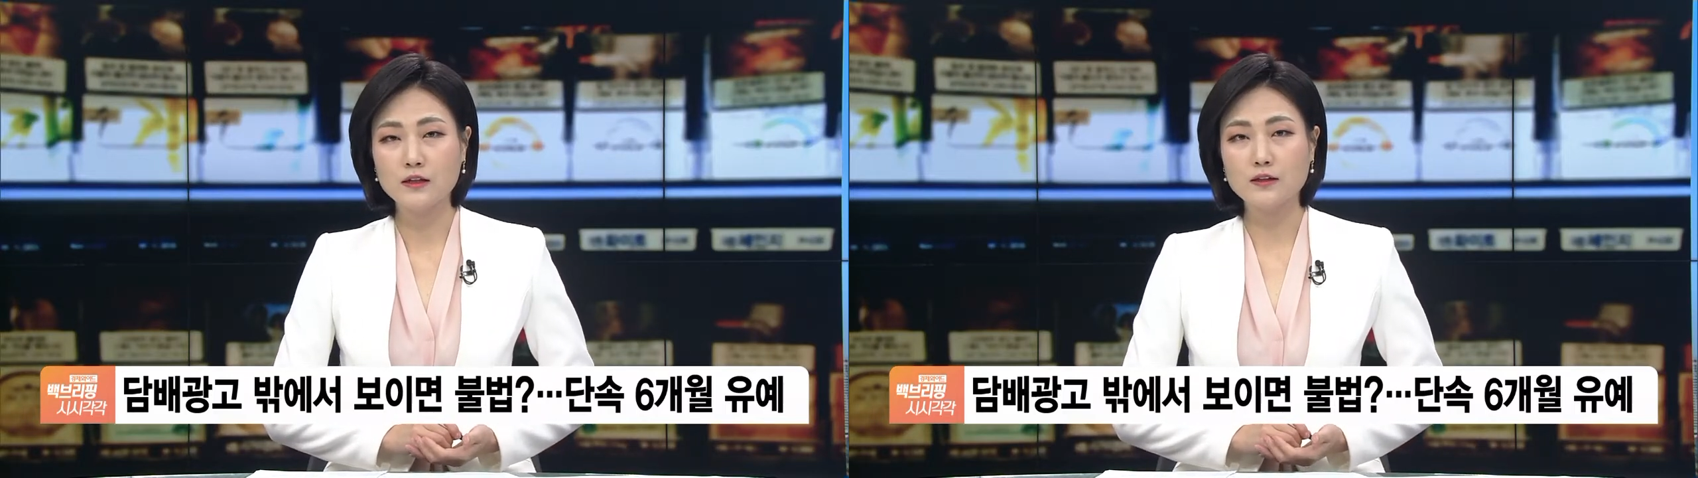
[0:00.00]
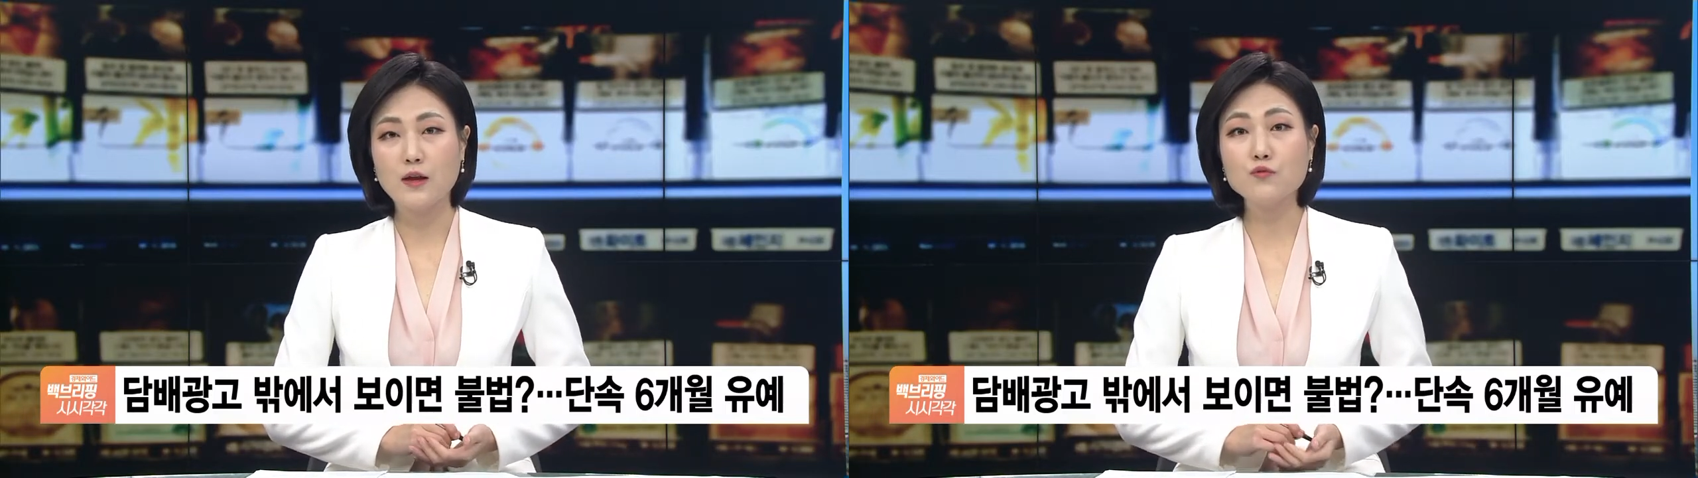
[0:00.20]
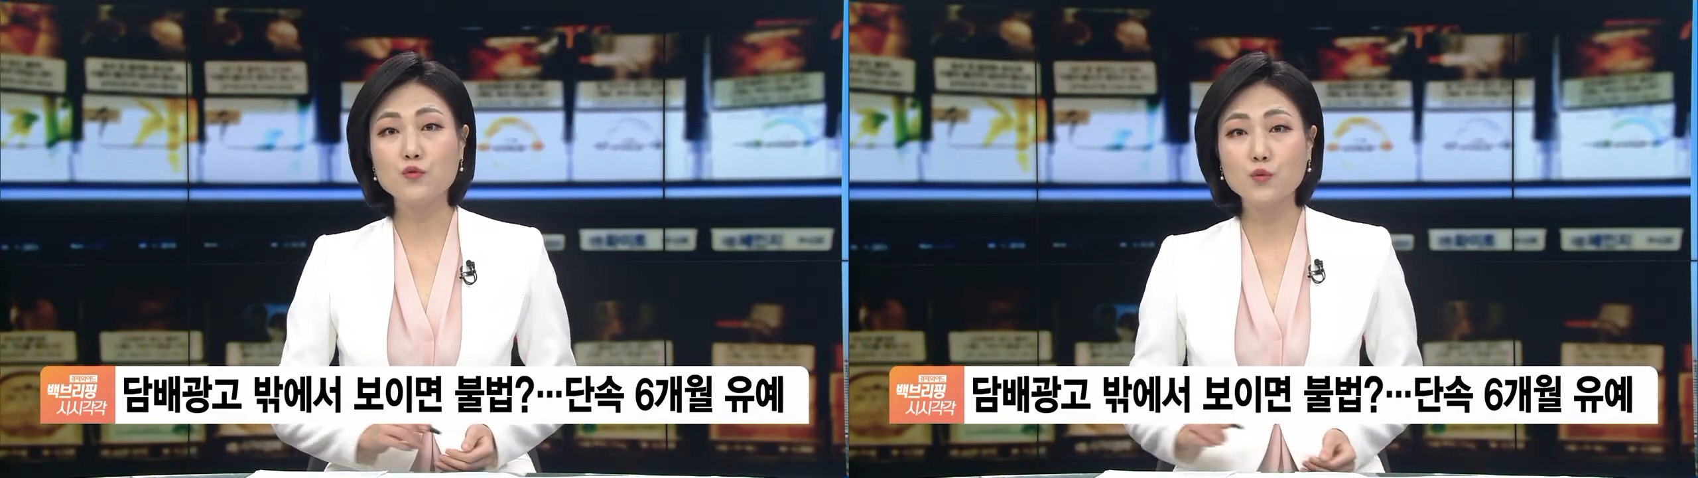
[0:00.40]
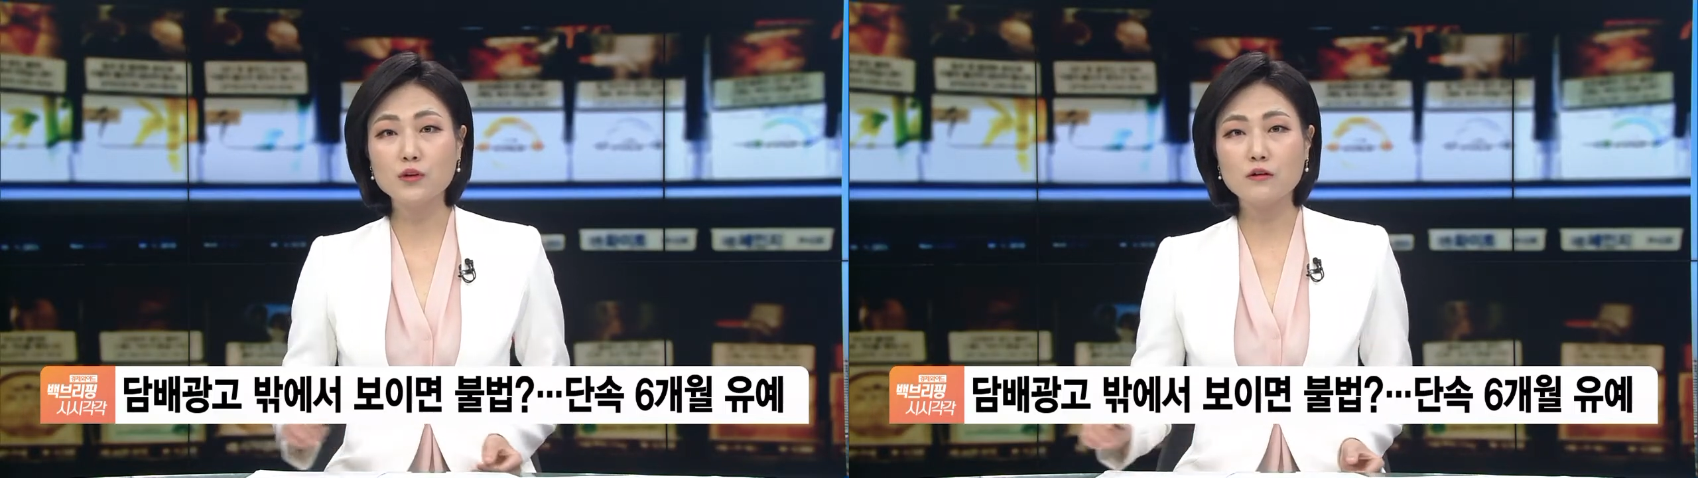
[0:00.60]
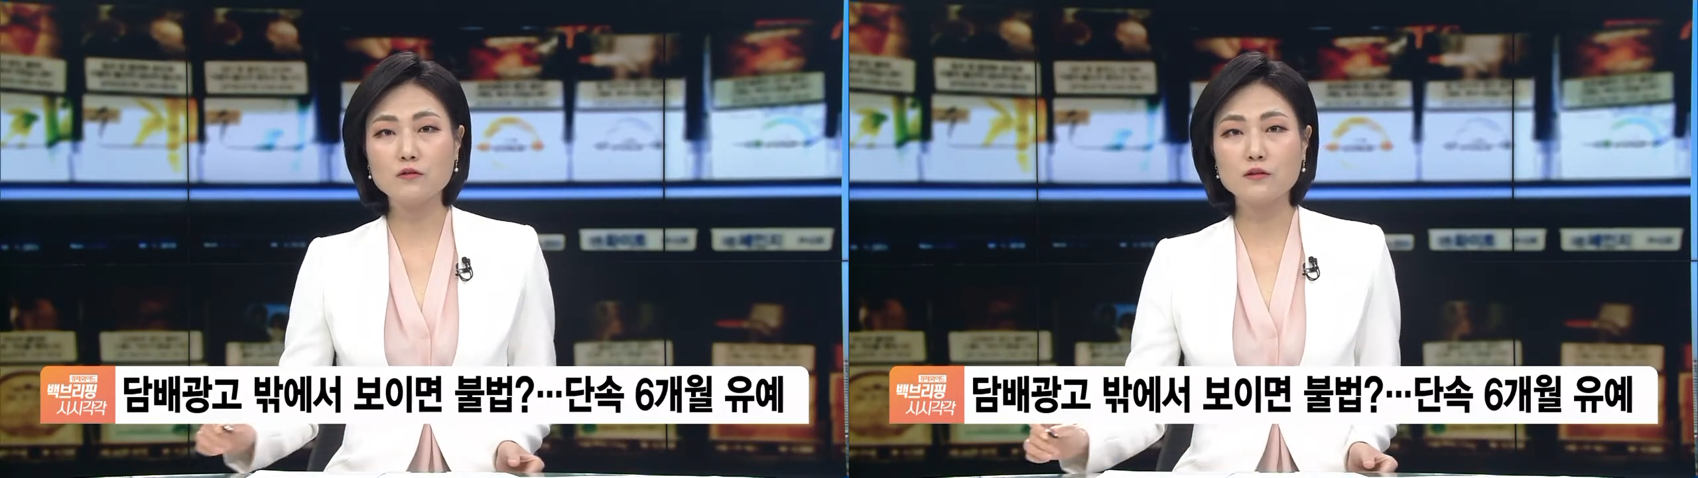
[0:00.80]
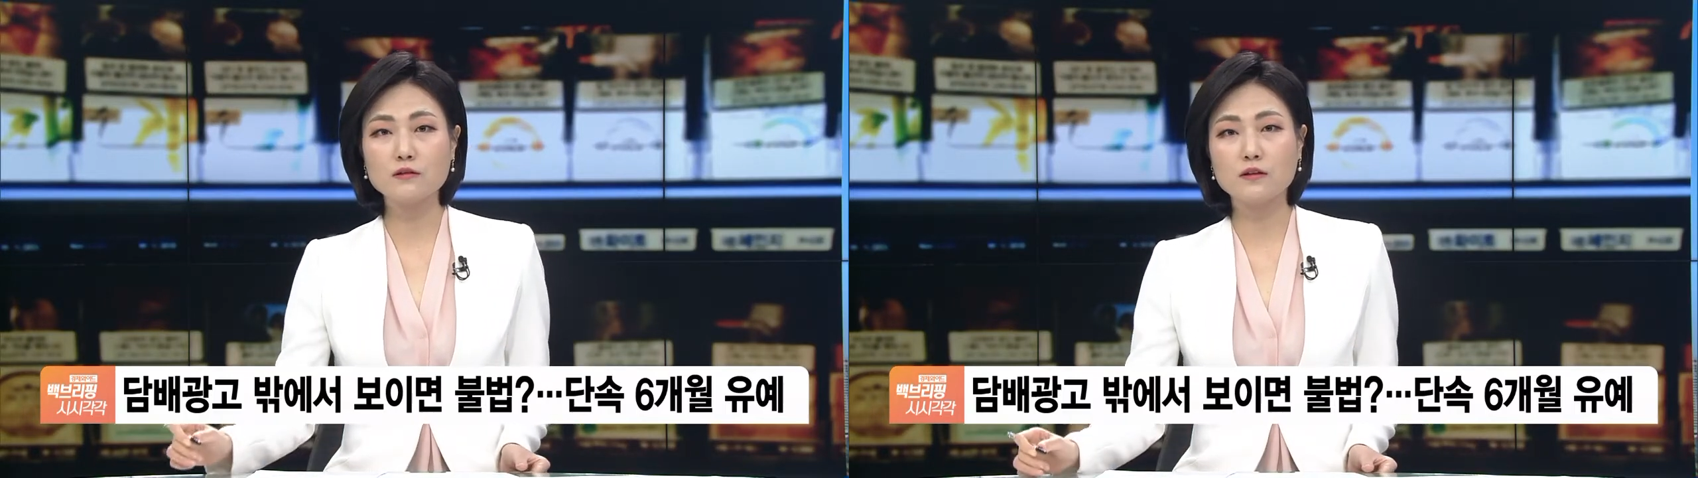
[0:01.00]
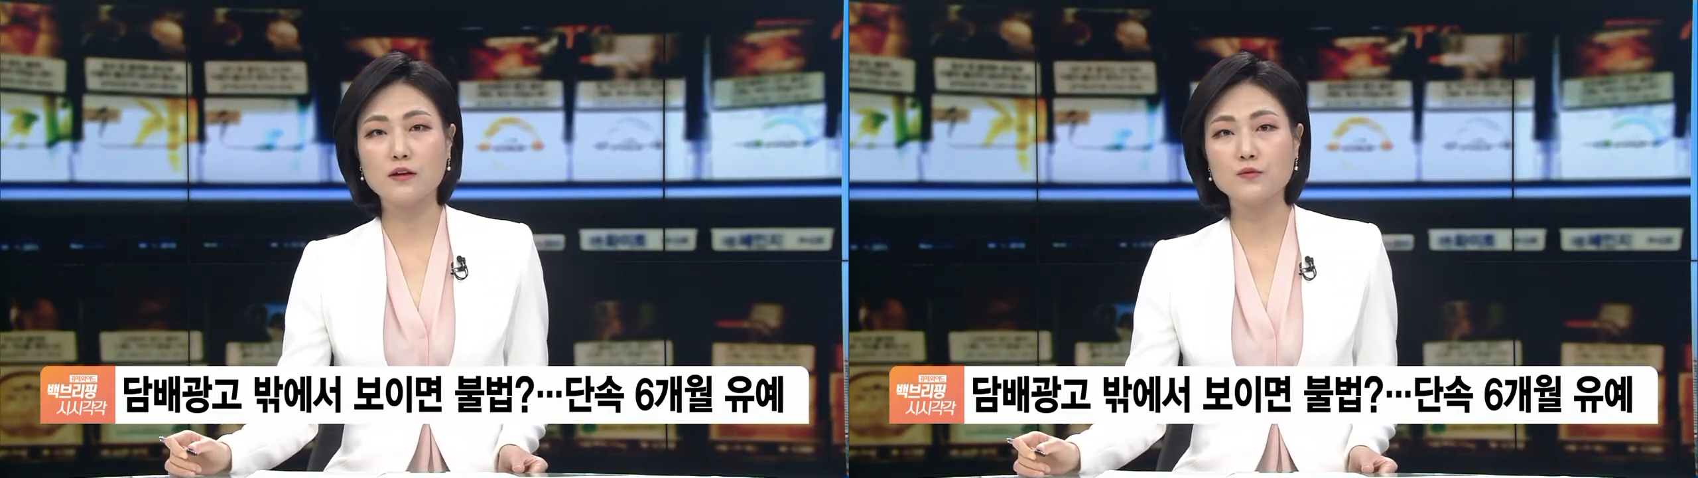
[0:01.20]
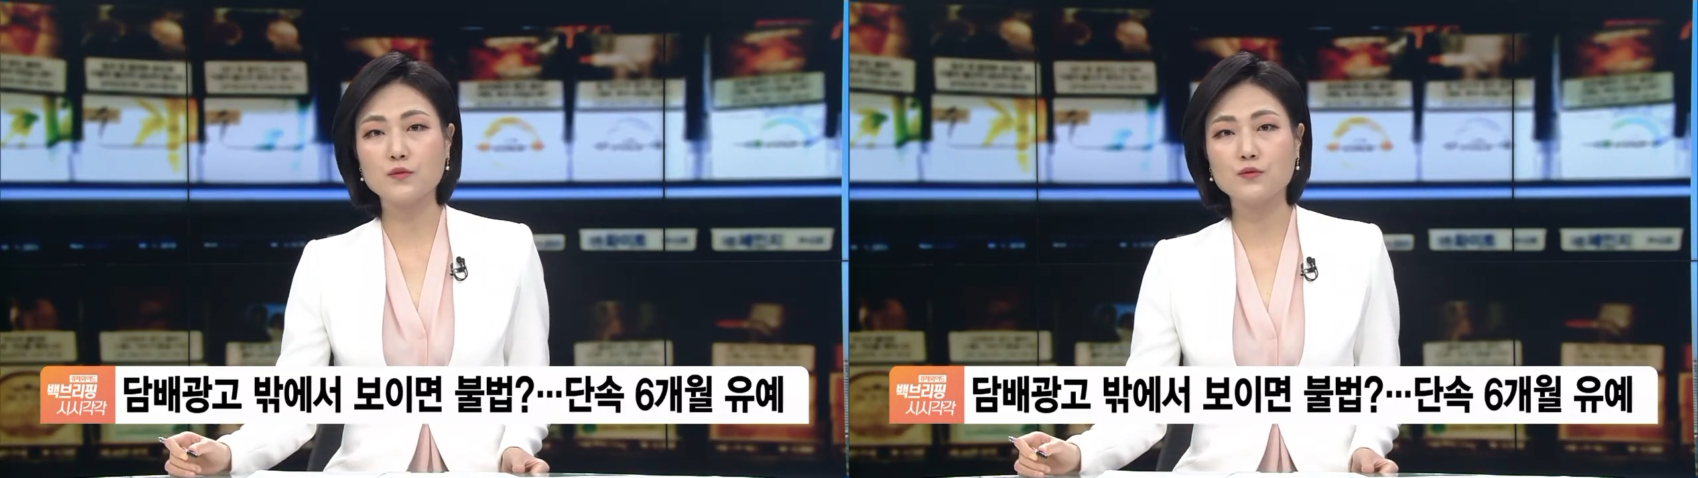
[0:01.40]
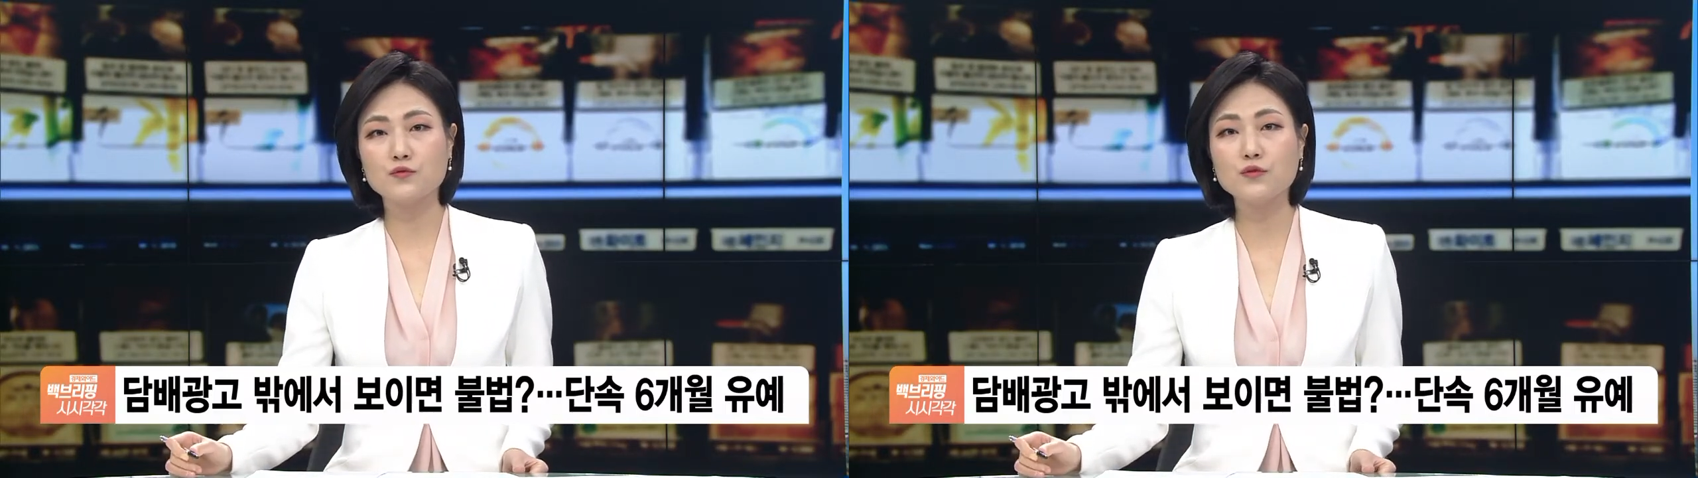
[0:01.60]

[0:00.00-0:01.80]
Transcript: 내부 논의를 거친 끝에 단속을